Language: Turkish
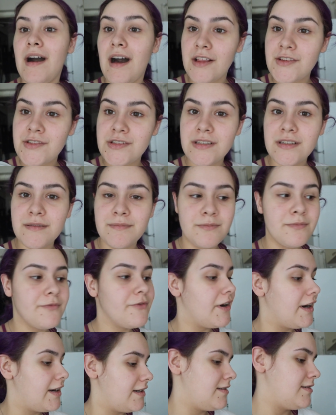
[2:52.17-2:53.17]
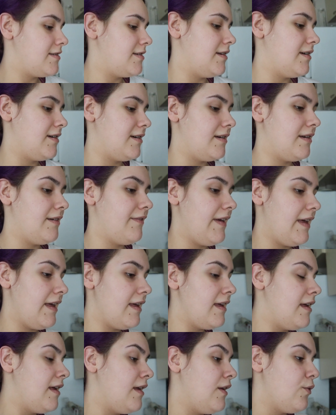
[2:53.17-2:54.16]
Açlığım var e,
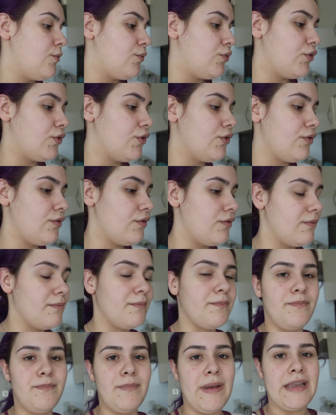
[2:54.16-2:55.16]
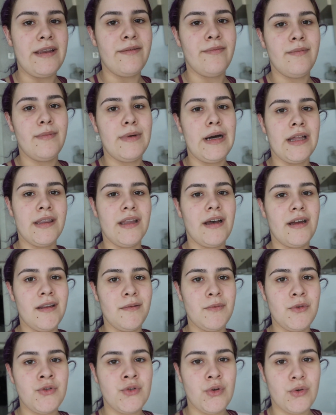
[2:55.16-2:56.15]
ve Bugün benim
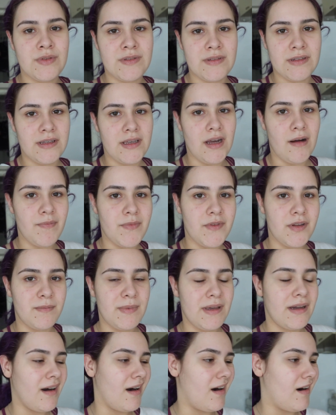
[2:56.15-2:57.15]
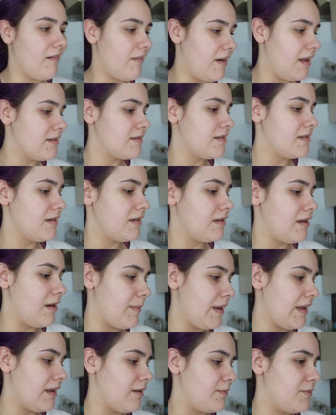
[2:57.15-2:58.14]
anneannemin çok sık yaptığı bir kahvaltılık
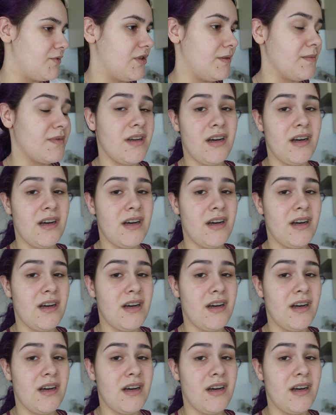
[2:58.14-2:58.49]
yemek yapacağım.